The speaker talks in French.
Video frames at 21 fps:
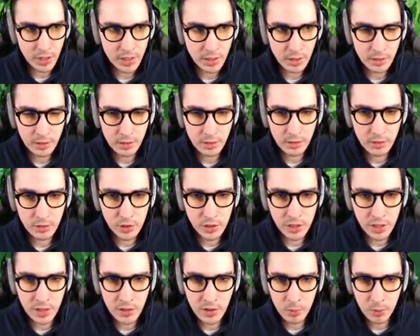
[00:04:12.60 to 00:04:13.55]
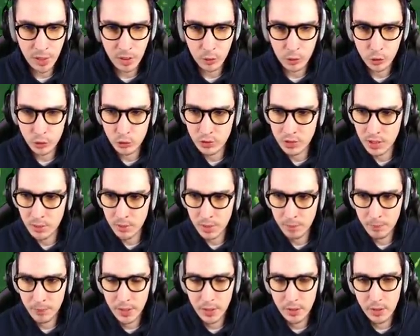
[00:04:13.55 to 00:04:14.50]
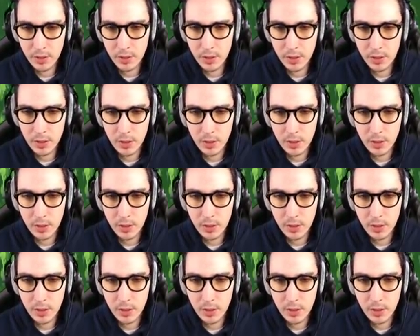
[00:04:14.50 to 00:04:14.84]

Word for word: Voilà, il n'y avait pas grand-chose là-bas.